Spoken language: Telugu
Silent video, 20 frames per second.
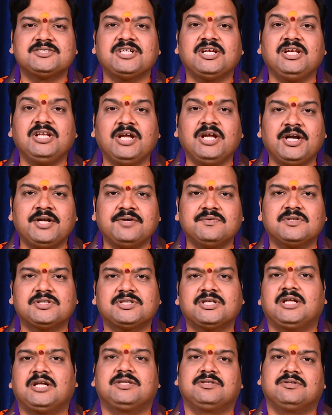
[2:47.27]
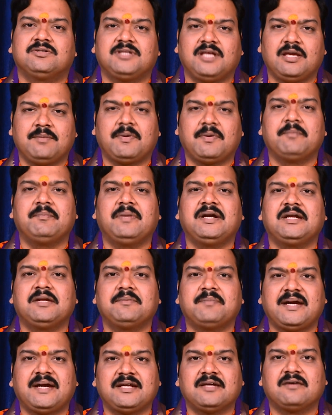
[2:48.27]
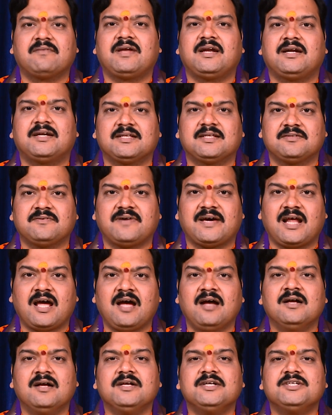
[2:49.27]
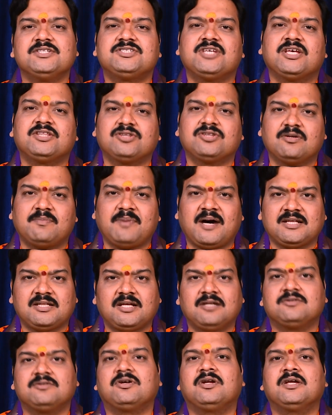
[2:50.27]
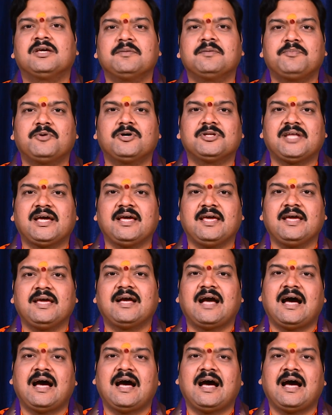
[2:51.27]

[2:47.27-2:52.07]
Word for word: జిల్లేడు ఒత్తులతో దీపం పెట్టి బయటికి వెళ్ళటం ద్వారా శత్రుబాధలు తొలగిపోతాయి